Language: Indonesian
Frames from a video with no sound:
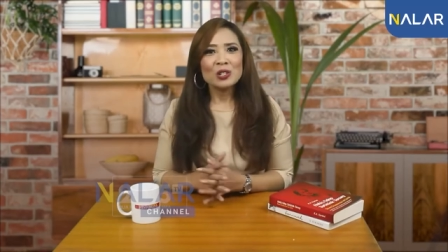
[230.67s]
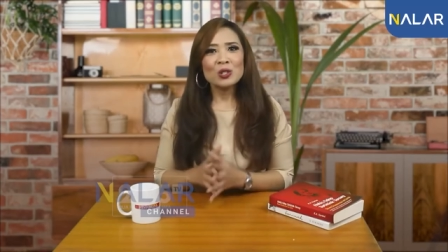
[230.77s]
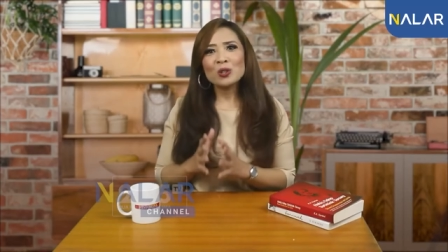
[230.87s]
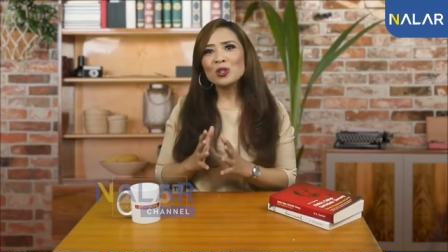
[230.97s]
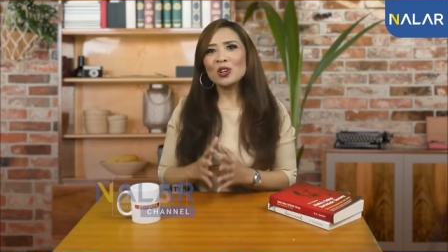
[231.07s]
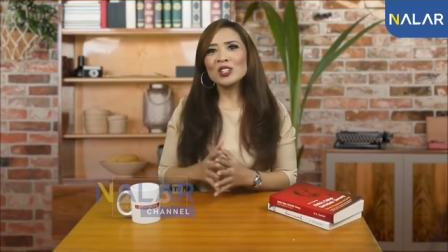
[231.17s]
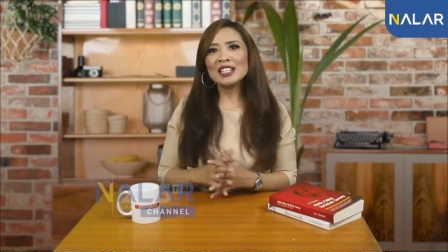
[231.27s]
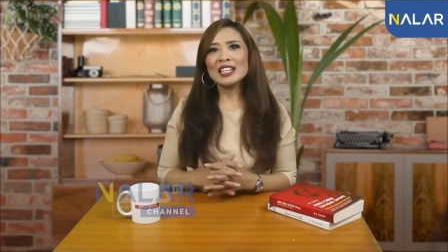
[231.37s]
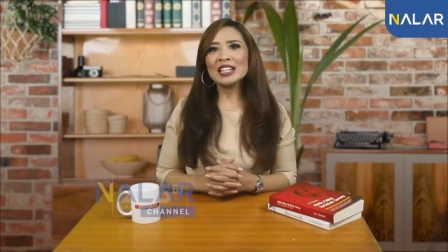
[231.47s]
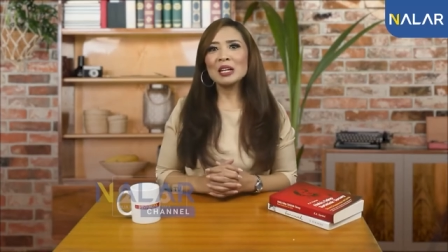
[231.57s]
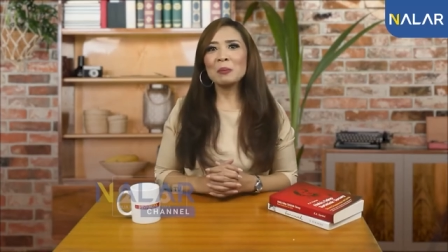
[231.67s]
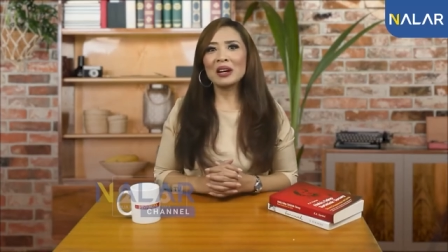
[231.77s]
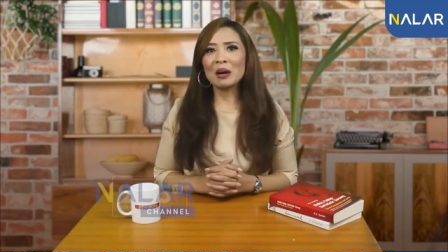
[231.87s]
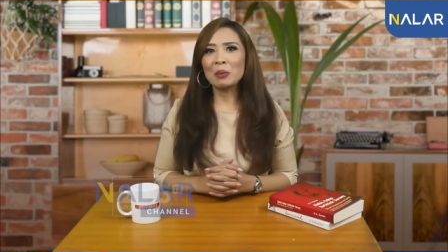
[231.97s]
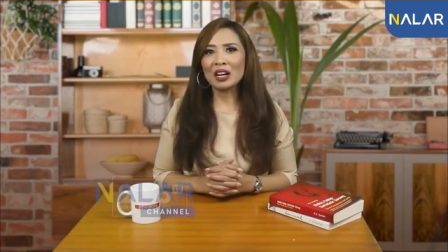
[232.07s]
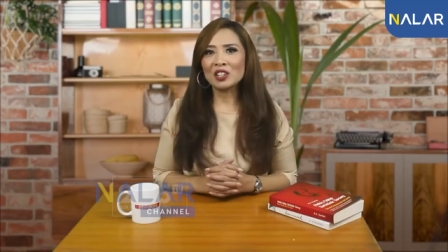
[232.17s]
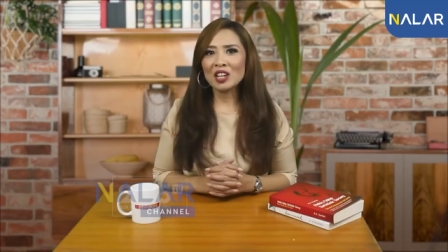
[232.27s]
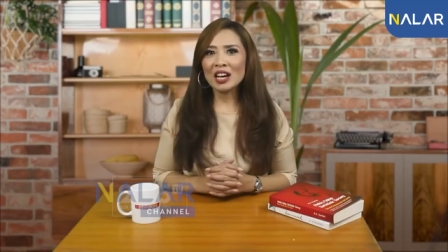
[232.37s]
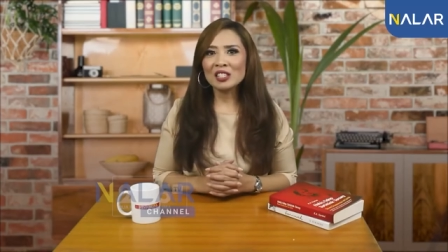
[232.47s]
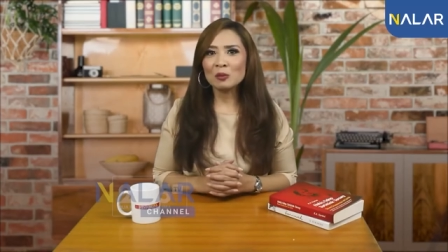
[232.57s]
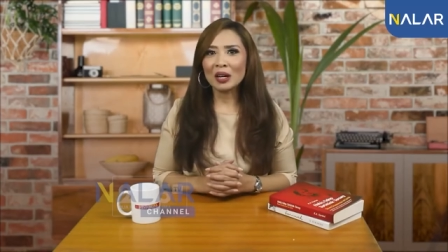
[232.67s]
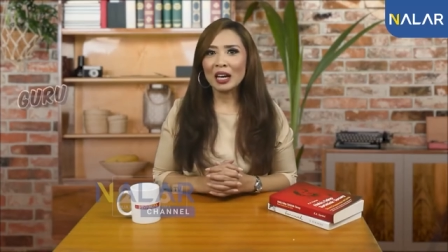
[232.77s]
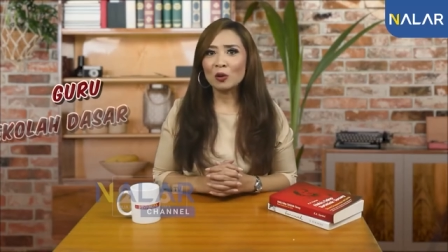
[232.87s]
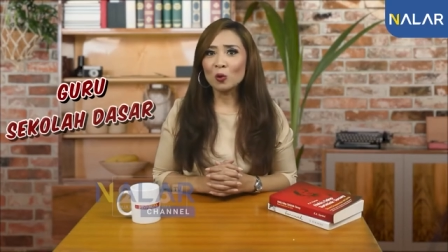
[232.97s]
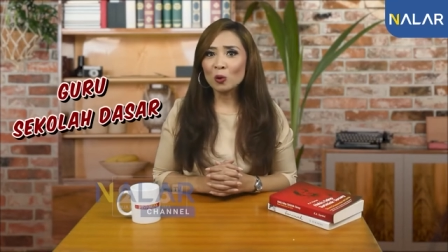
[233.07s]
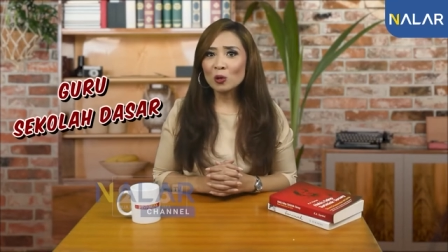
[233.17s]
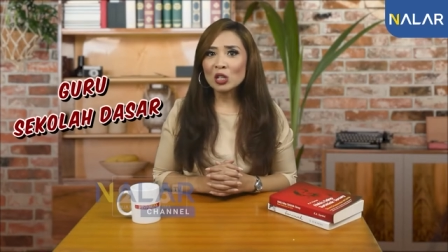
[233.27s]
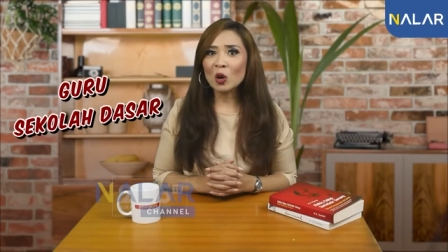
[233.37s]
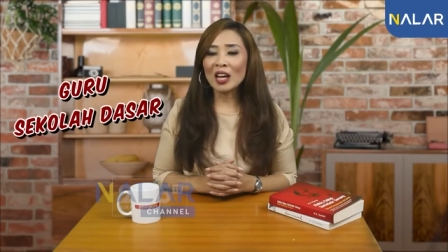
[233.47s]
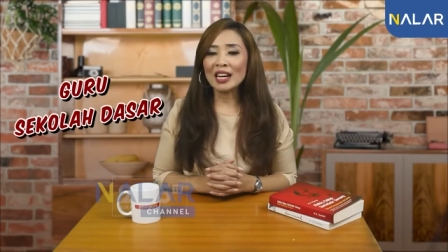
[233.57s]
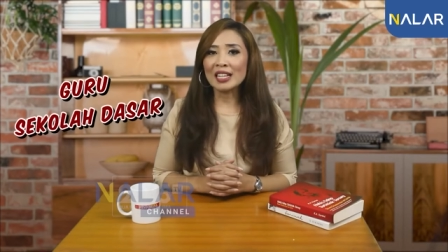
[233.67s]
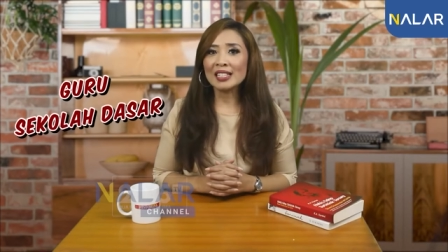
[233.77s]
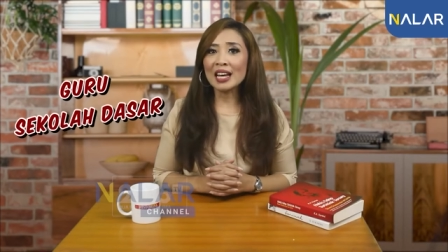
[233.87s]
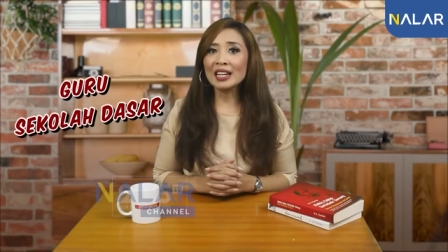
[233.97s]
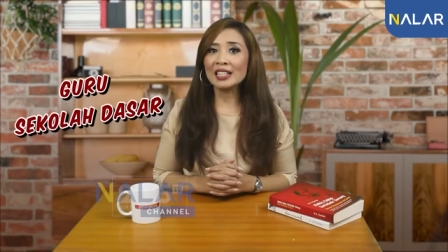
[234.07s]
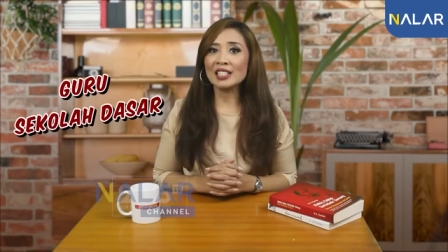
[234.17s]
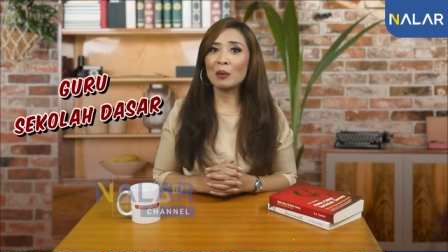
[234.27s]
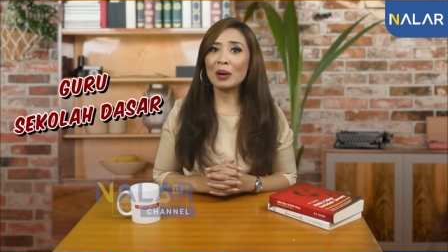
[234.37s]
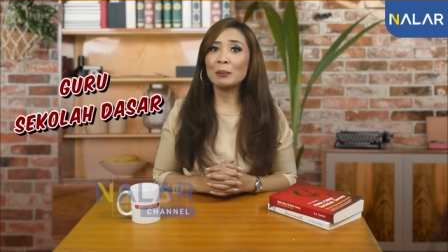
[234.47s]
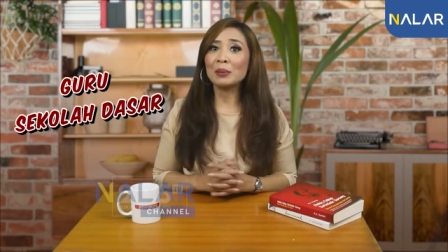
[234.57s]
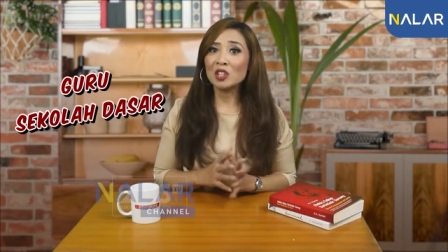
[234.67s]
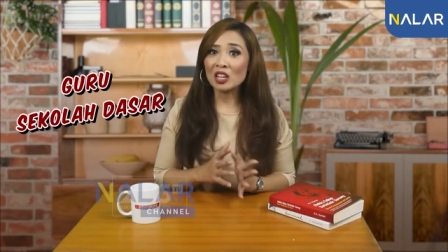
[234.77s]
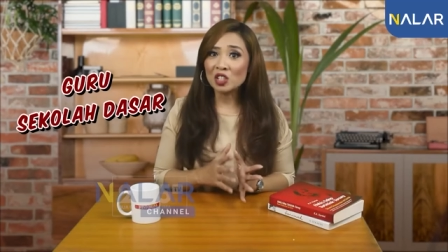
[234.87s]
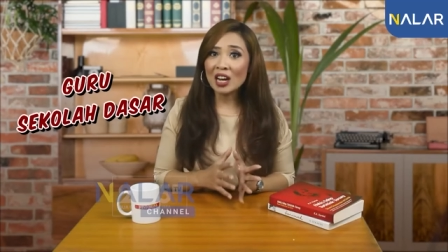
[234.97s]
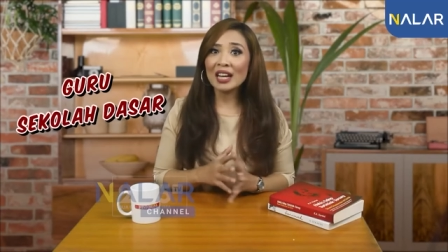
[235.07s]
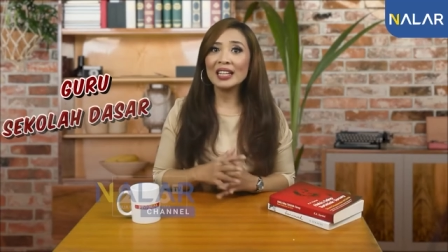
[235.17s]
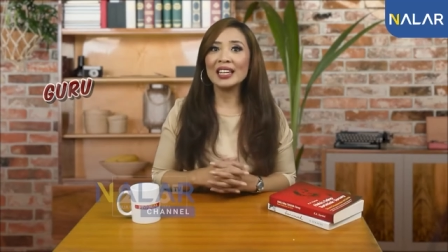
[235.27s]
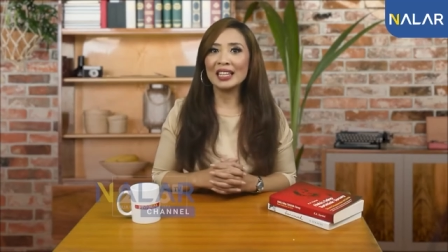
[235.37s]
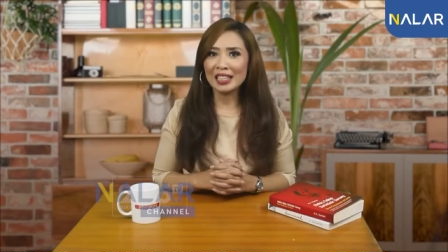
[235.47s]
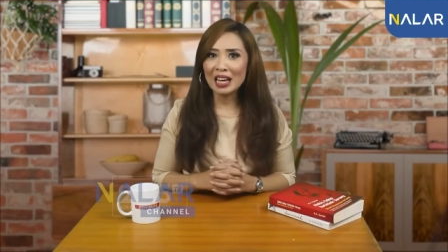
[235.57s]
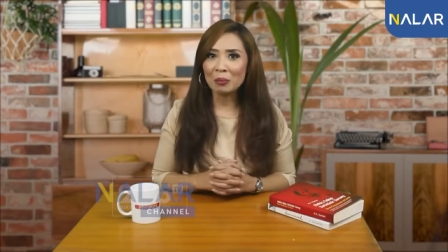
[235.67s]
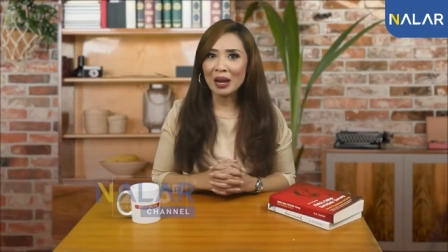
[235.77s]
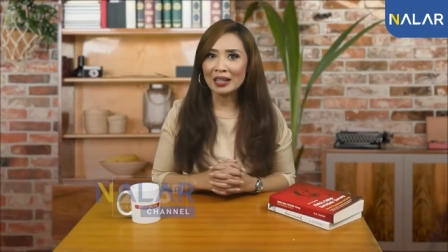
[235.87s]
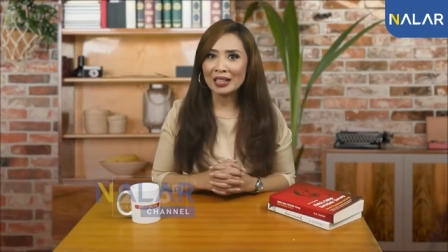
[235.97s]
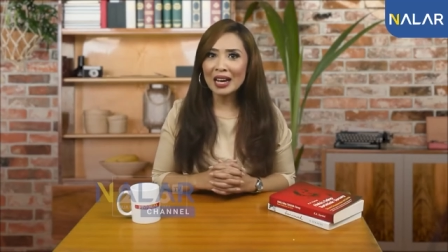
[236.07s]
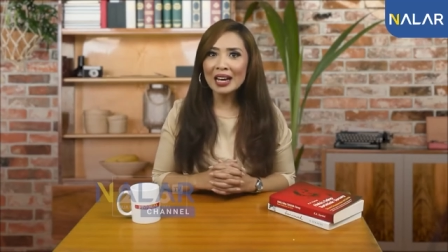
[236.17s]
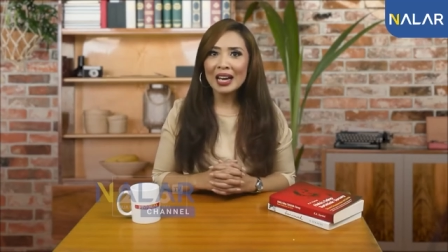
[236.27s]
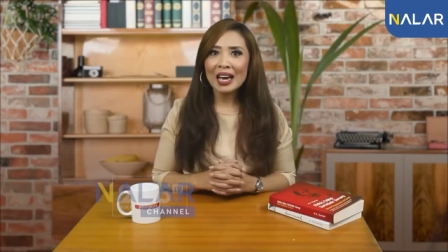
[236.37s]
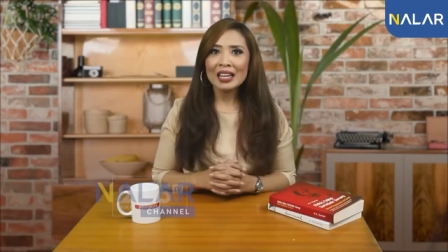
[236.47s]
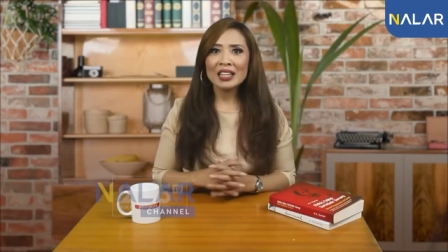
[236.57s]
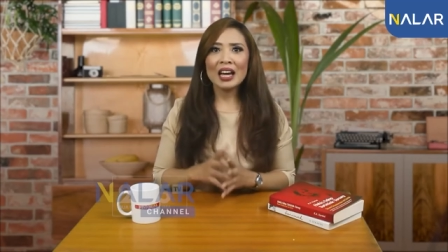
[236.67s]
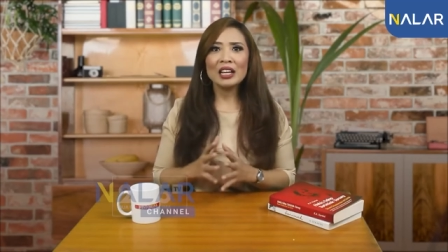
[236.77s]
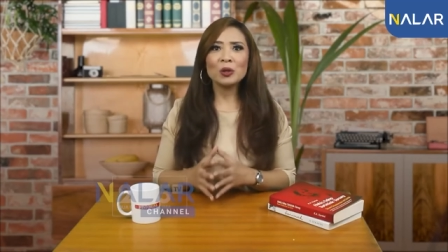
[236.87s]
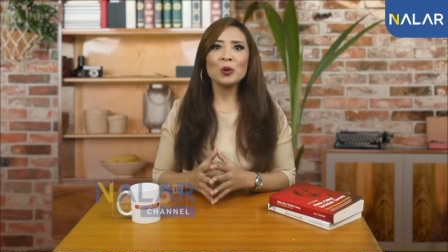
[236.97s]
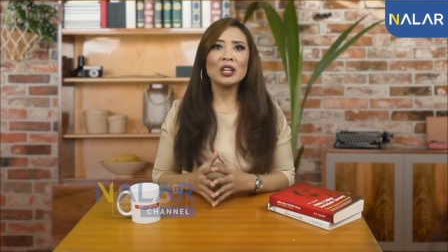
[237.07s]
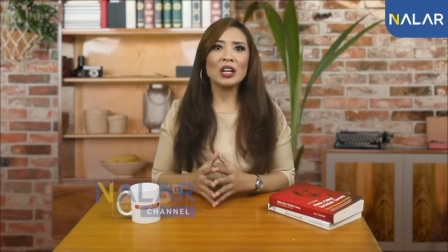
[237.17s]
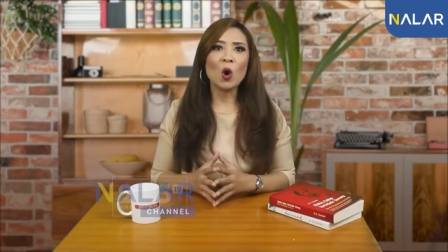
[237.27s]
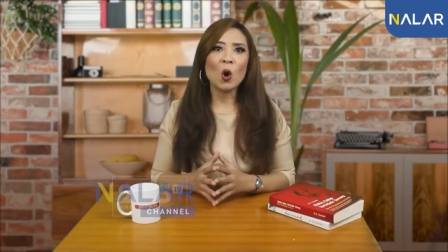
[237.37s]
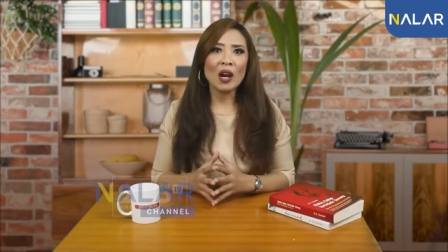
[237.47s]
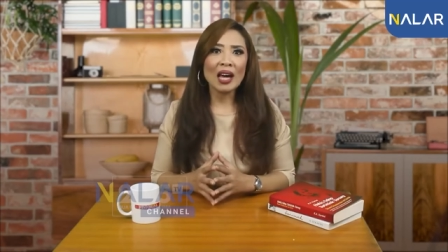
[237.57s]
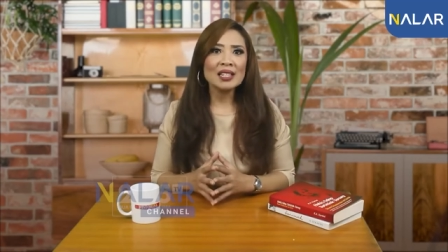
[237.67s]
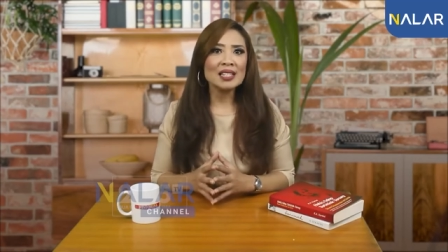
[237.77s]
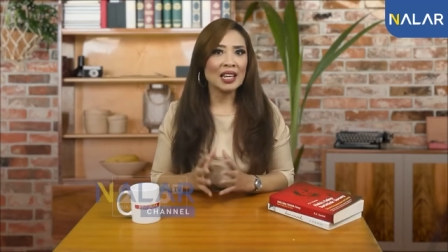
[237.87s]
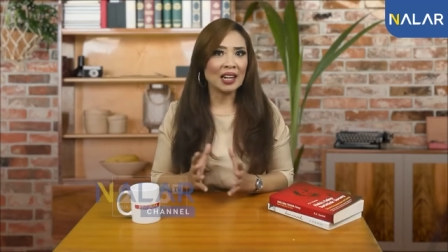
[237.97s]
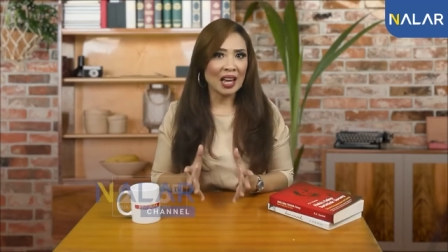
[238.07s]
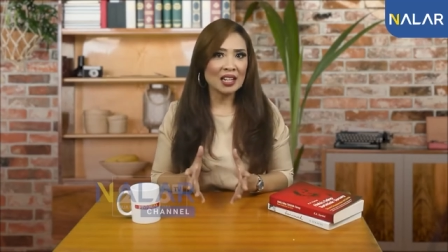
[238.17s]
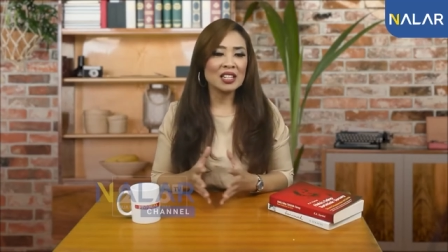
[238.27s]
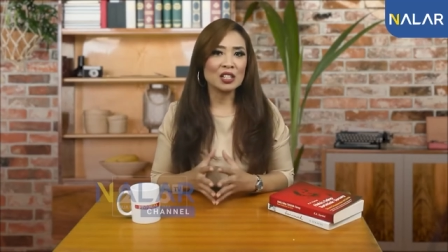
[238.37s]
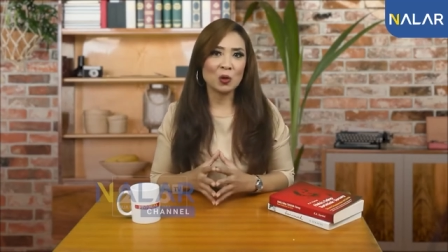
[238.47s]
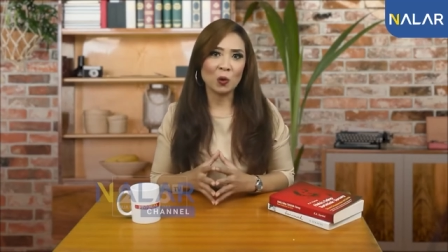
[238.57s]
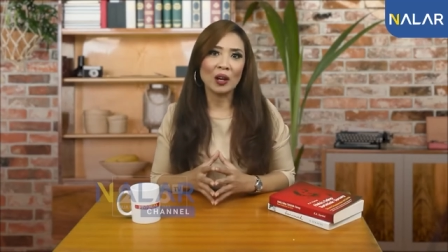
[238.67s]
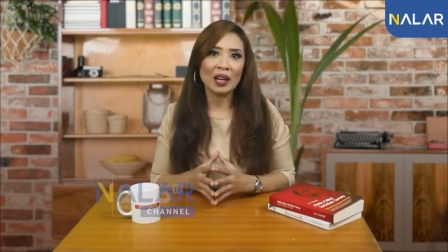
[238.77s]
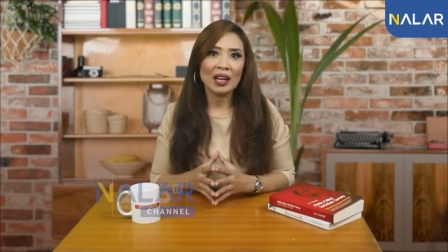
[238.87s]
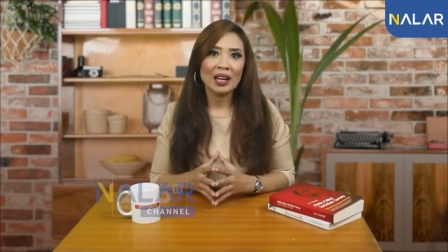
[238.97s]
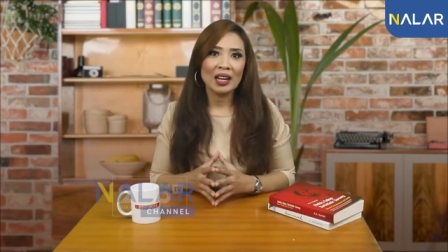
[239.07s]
Surjono sendiri pernah bekerja sebagai guru sekolah dasar di zaman penjajahan Hindia Belanda, yaitu di Hollands Inland School.